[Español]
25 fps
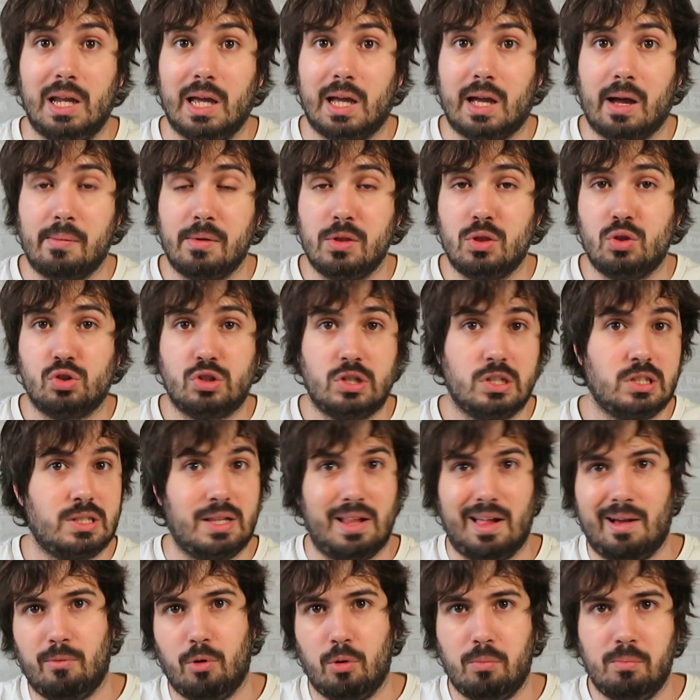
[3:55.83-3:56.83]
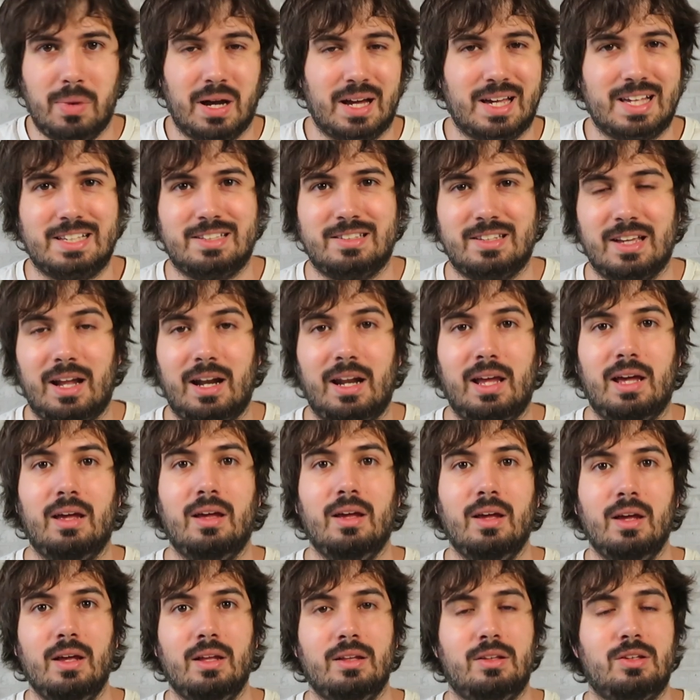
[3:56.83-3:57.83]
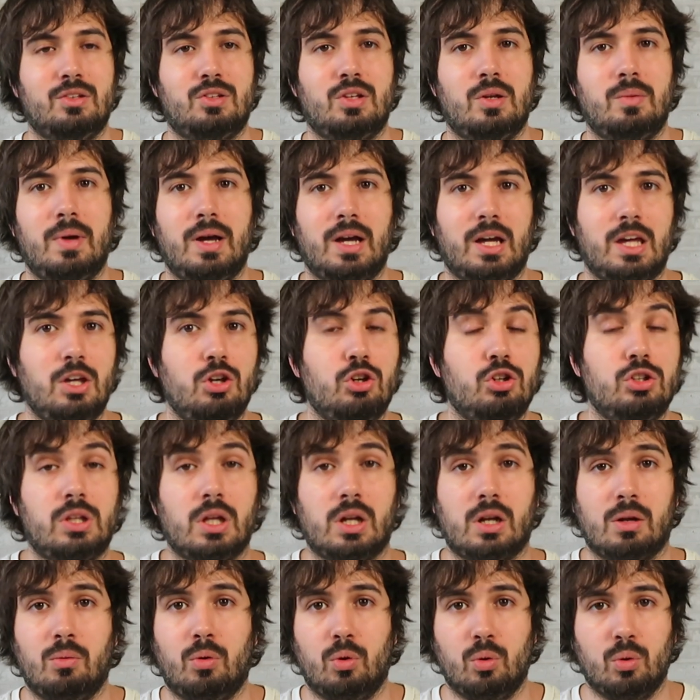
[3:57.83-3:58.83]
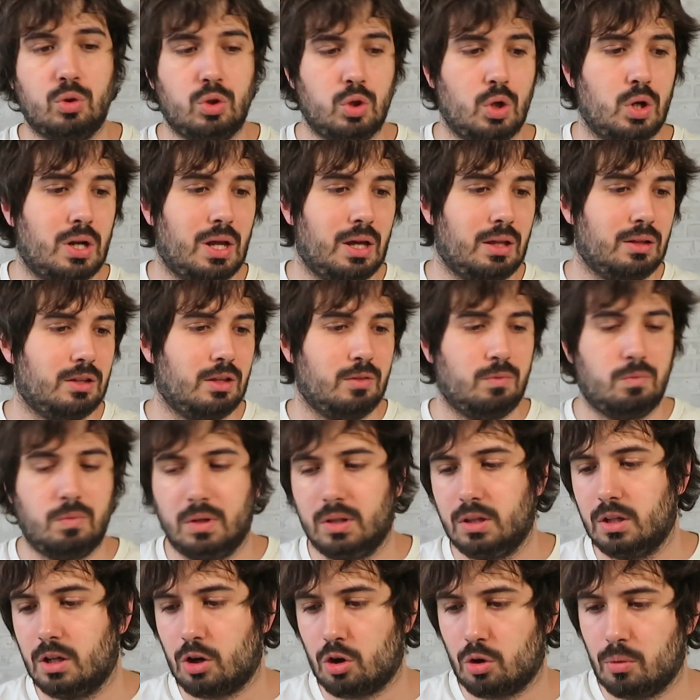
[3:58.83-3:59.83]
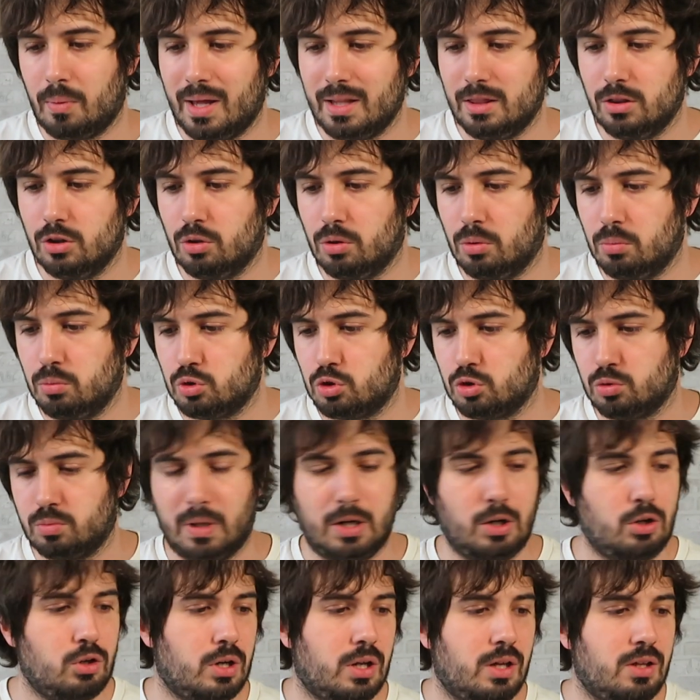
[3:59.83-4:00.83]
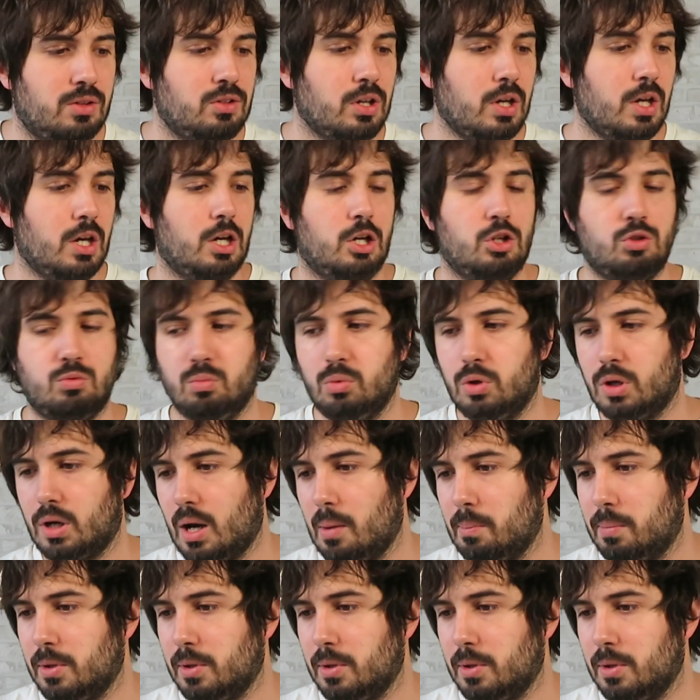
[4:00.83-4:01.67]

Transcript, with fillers: Lecavicius es la bomba que sale desde el banquillo y te revoluciona. Defiende robando muchos balones, es muy